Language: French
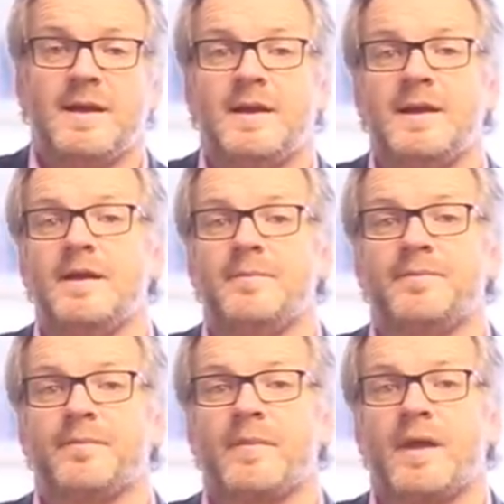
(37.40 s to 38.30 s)
Et
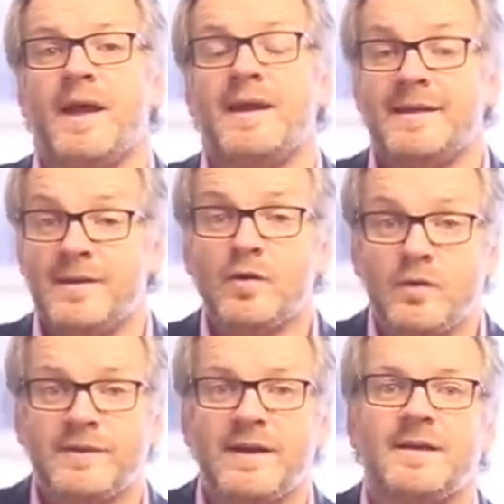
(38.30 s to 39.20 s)
elle a été en
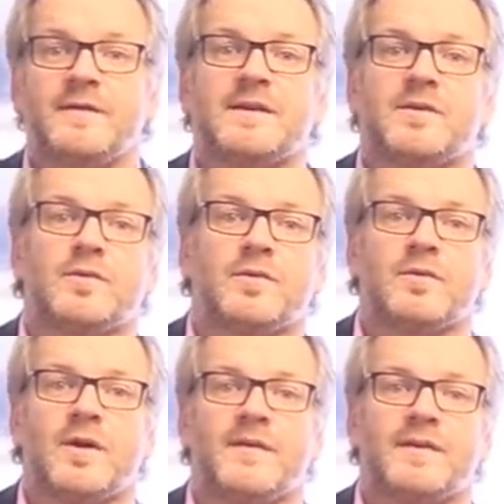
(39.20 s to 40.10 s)
contact avec,
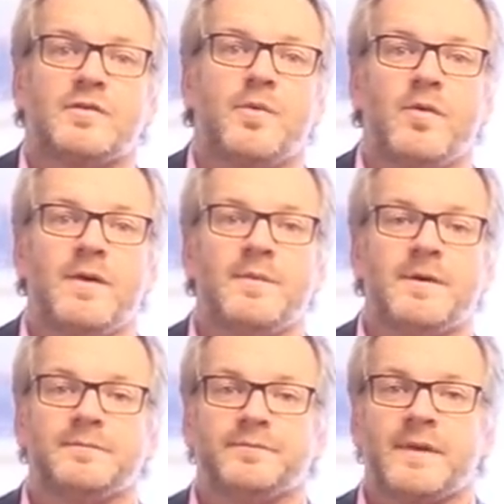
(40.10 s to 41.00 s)
euh, avec ce
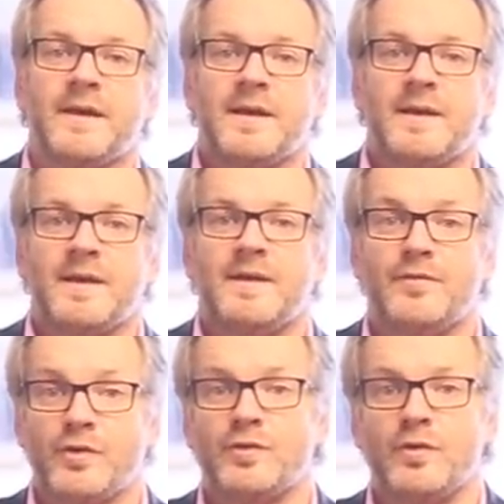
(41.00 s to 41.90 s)
problème. Et
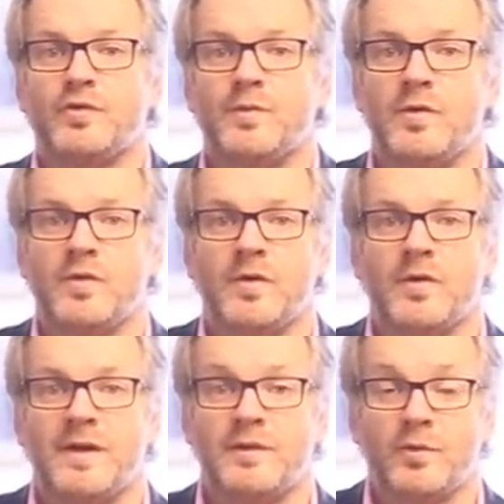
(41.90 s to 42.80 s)
fort heureusement,
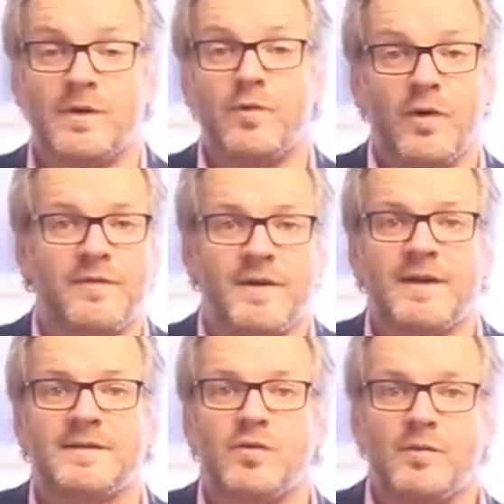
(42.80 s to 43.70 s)
euh, ils ont eu les bons
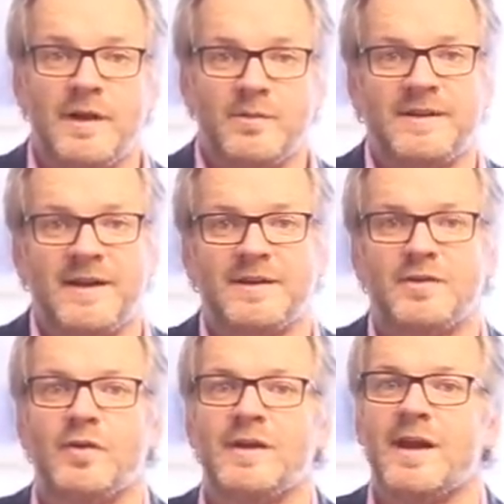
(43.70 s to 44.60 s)
réflexes, l'ont emmené à l'hôpital à
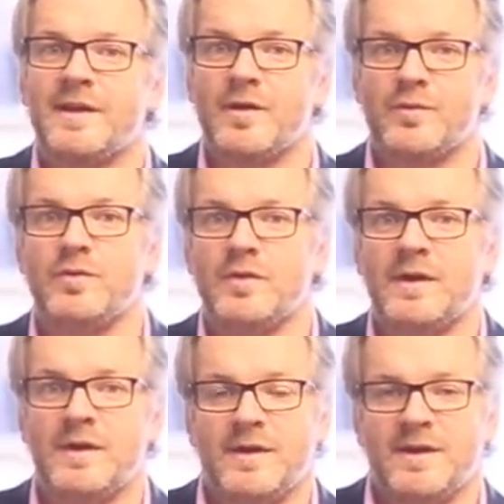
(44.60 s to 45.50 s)
temps il n'y a rien eu.
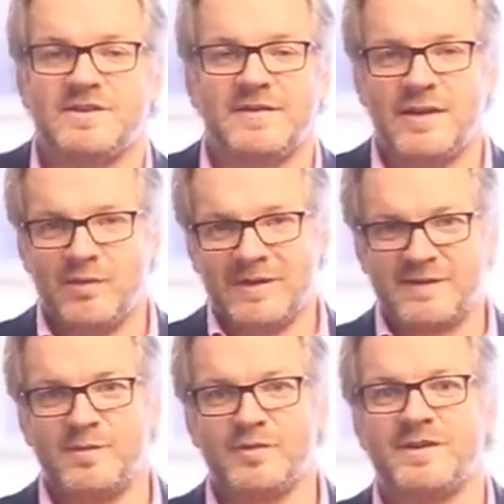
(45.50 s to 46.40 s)
Et j'avais les
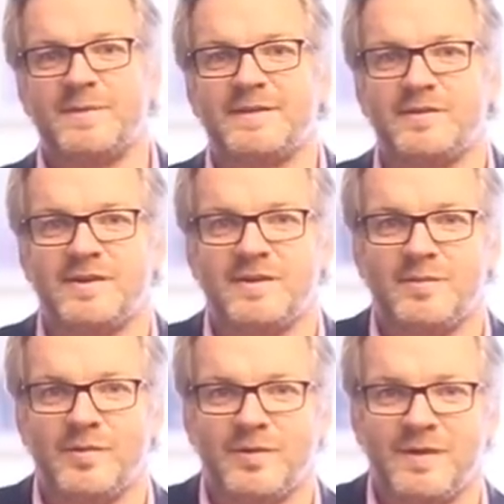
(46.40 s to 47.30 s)
remerciements de cette personne
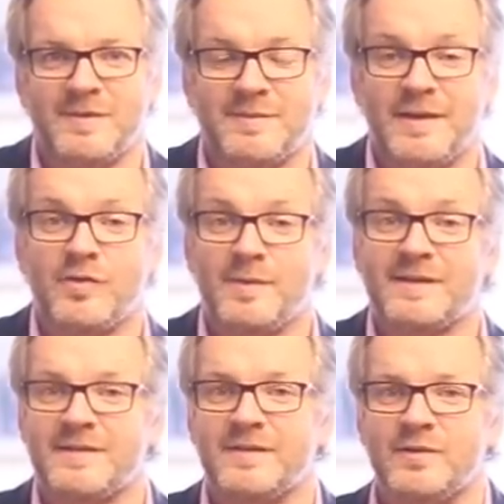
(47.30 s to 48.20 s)
qui m'expliquait
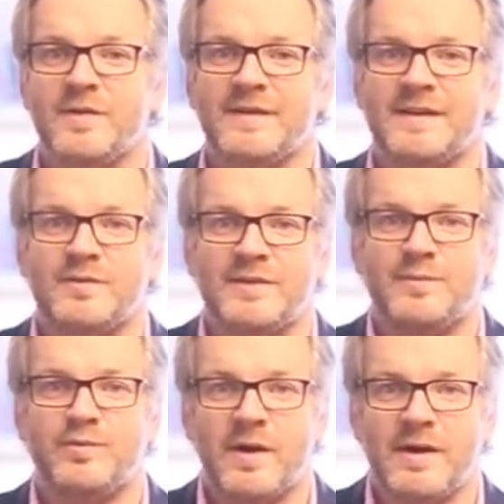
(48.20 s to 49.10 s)
combien cette vidéo avait été
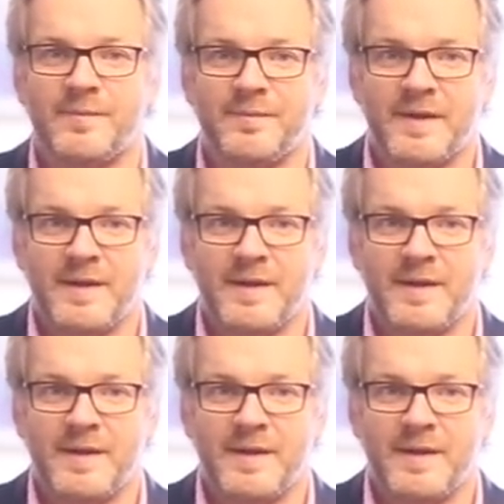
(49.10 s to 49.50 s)
utile pour elle.